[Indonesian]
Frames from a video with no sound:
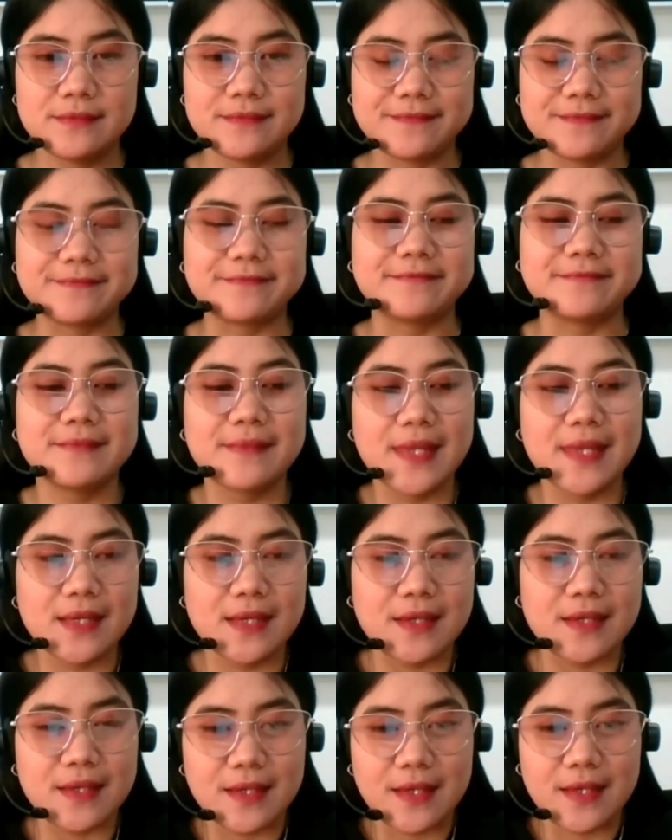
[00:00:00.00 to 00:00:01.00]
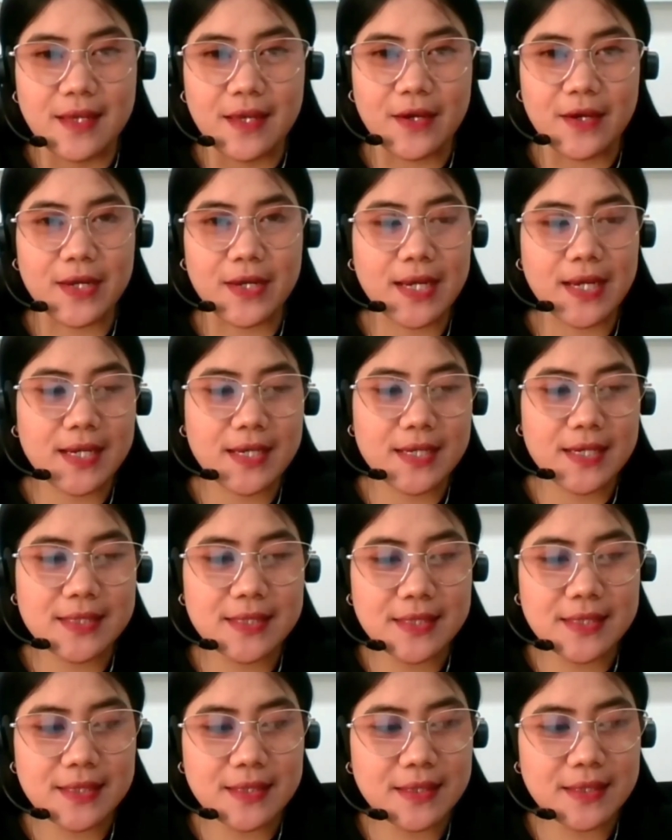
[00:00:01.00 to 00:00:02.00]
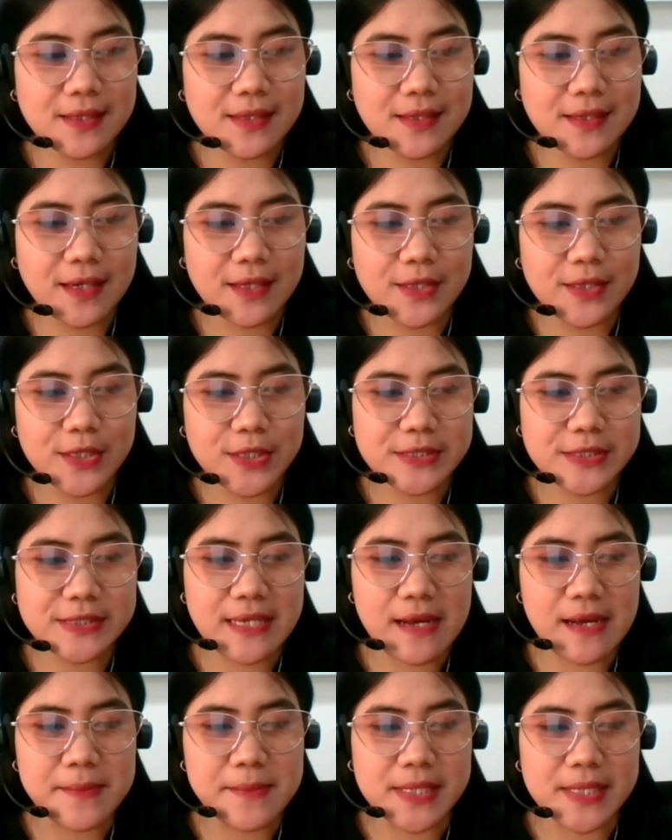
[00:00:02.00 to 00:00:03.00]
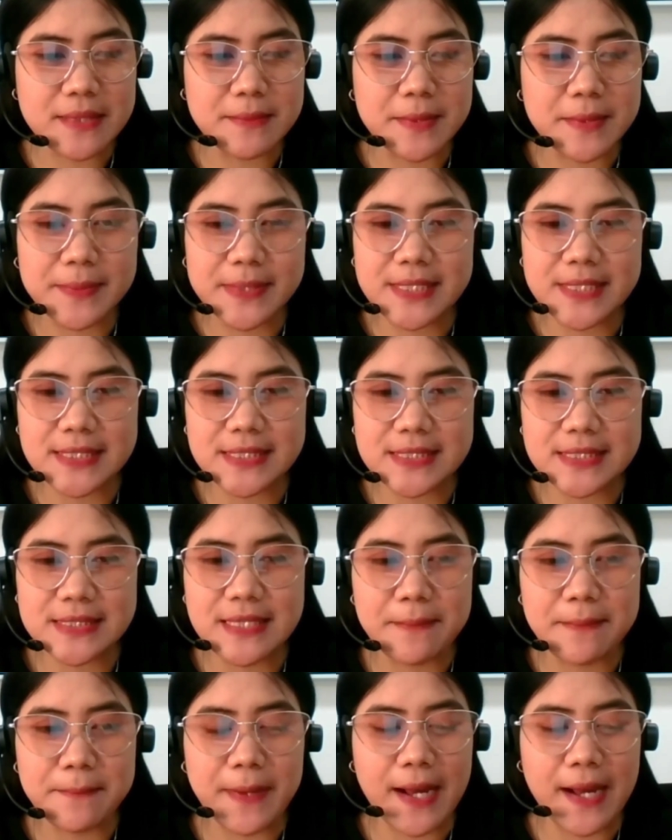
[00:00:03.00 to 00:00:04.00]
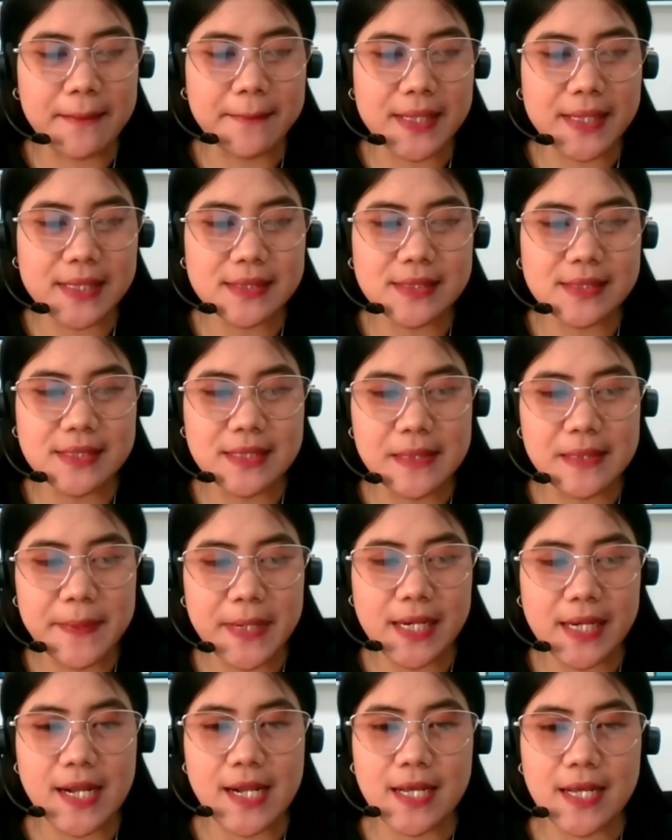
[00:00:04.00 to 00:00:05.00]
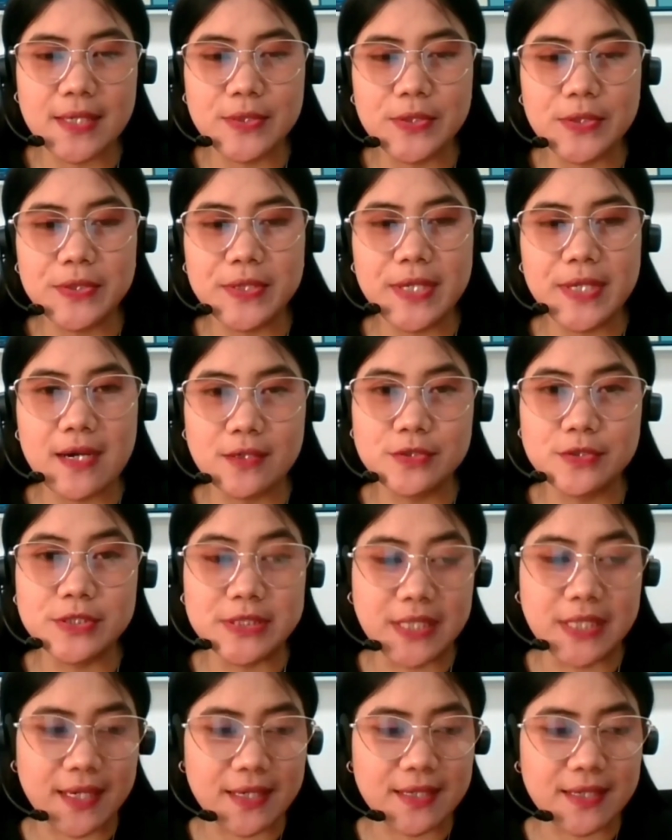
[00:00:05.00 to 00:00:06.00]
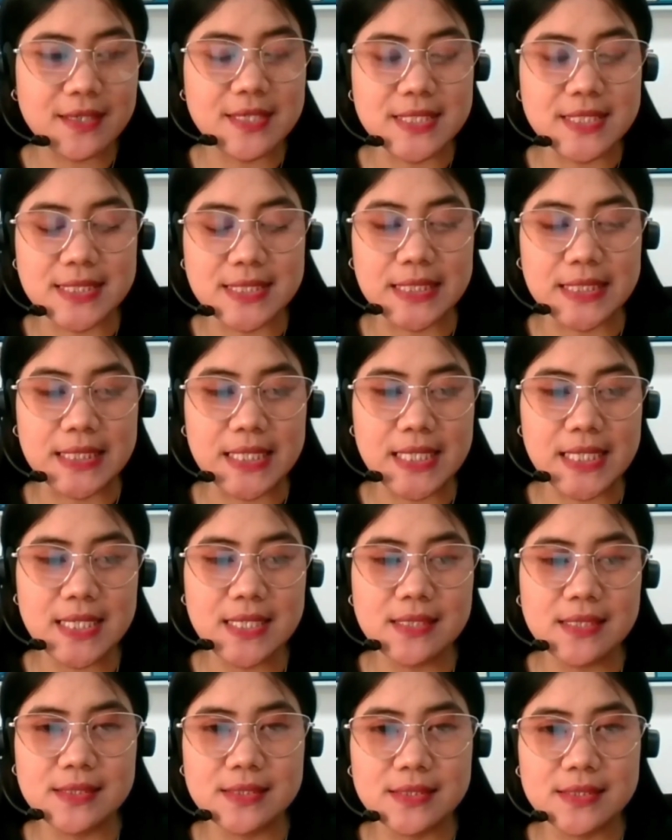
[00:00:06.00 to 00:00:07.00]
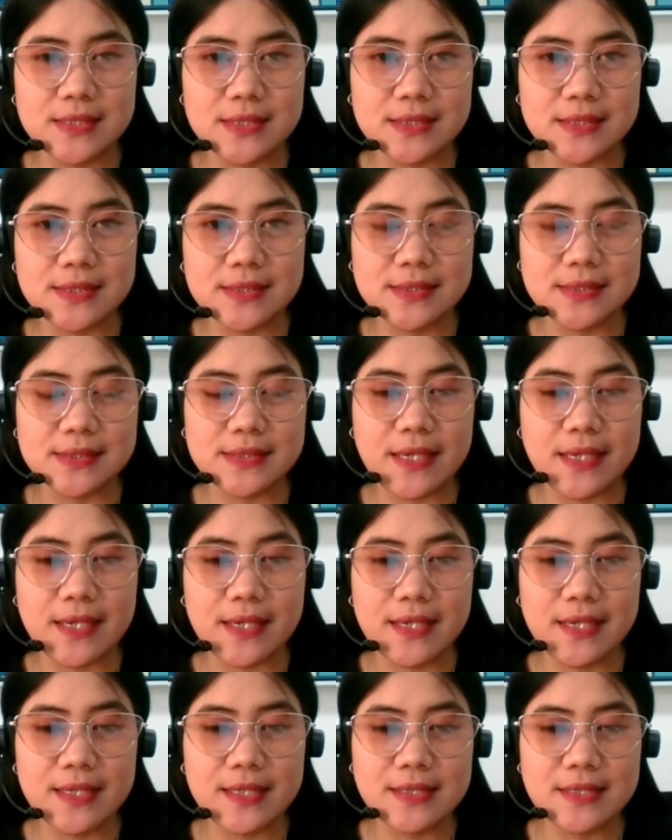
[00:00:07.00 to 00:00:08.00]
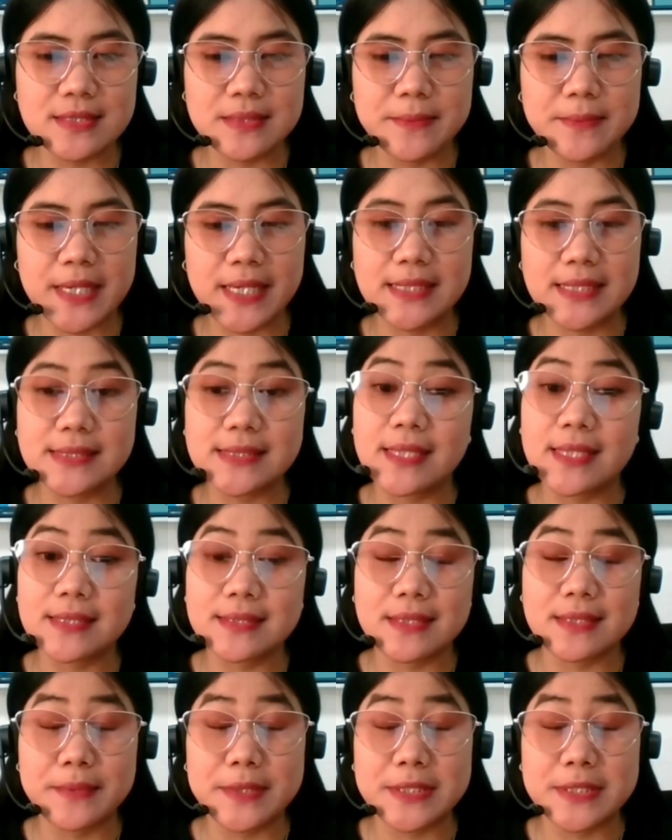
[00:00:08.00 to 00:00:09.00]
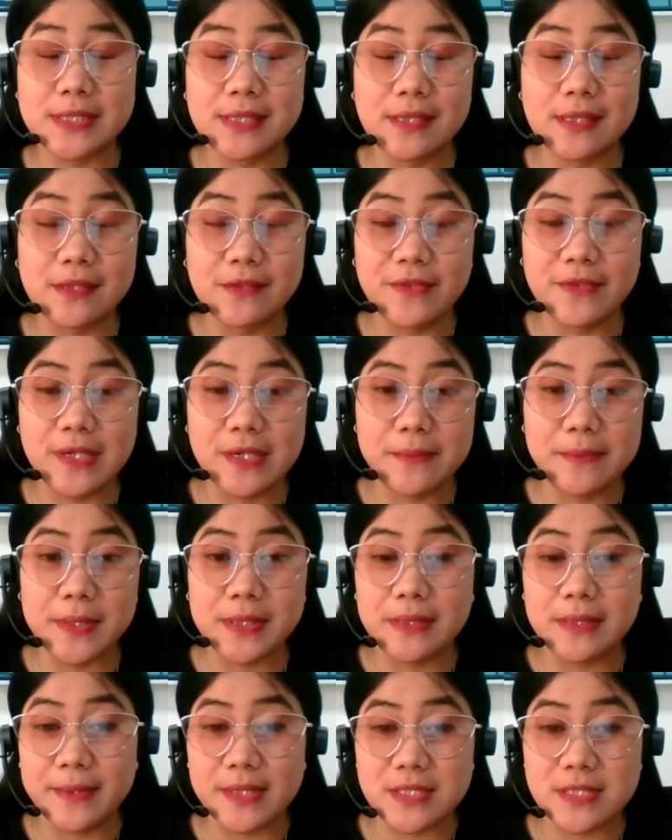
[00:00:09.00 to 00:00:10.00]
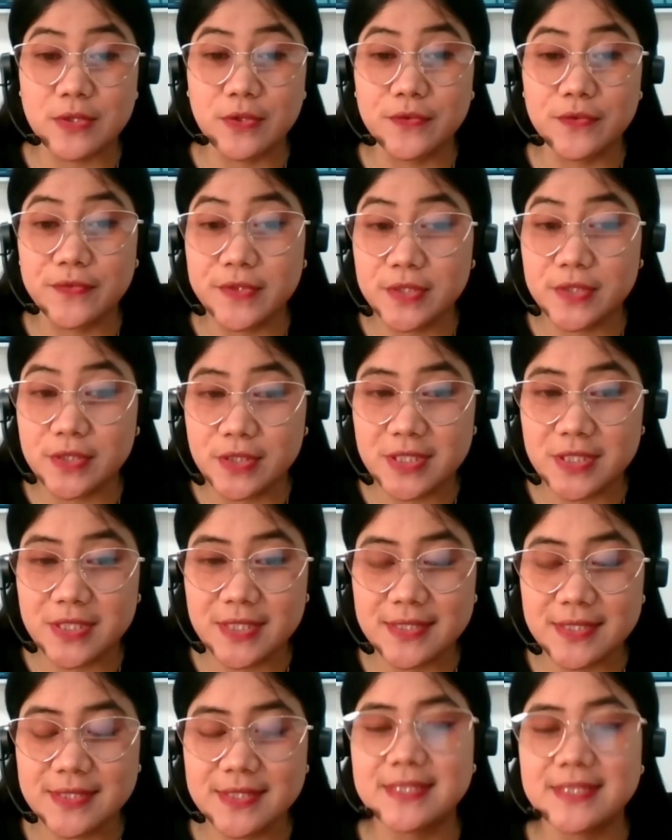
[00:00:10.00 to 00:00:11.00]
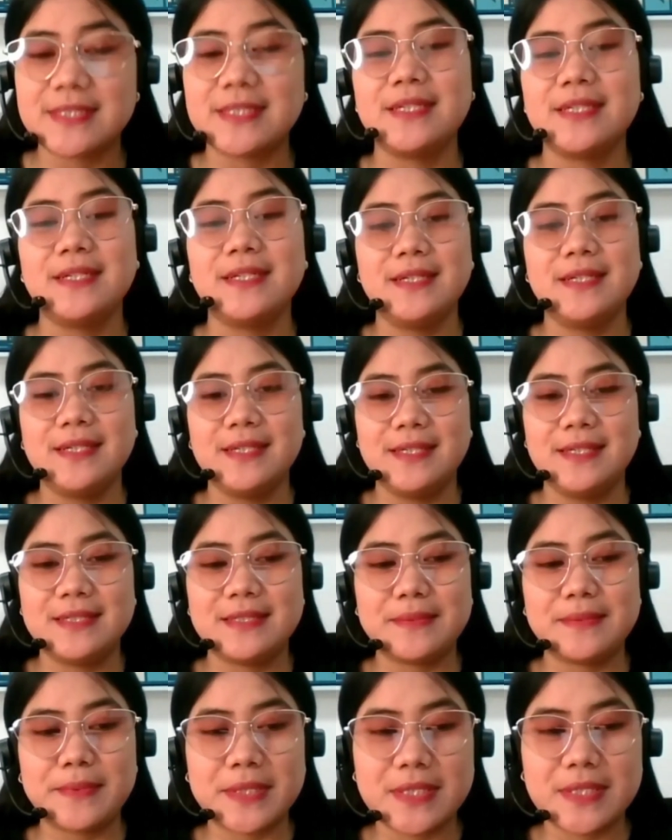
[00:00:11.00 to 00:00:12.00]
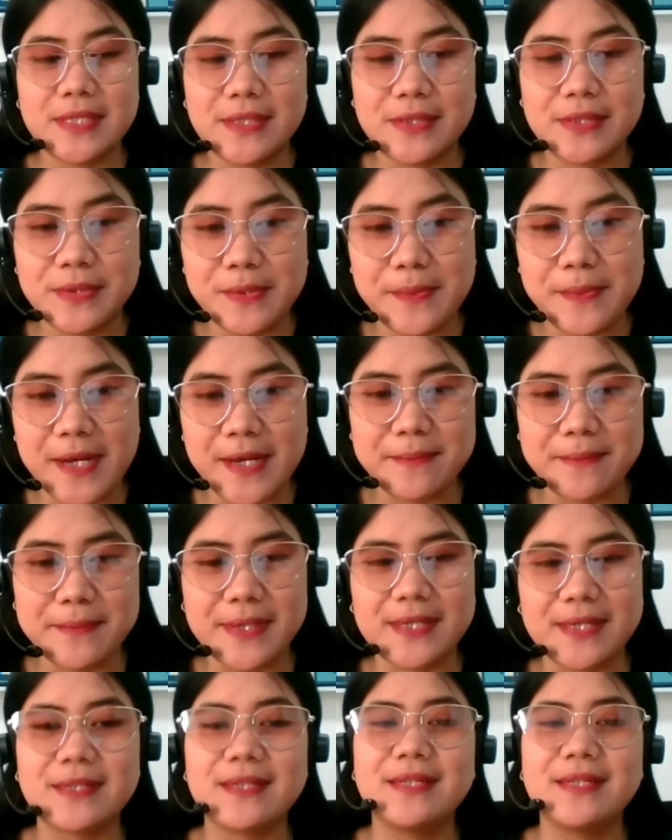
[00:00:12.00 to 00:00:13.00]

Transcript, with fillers: Hmm. Oke, okay, uh, halo sahabat EBI Plus dan Pak Ahmad. Uh, perkenalkan dulu nih aku Jen di sini. Uh, saya sebagai sales representatifnya PT Co Futures. Seperti itu, Pak Ahmad.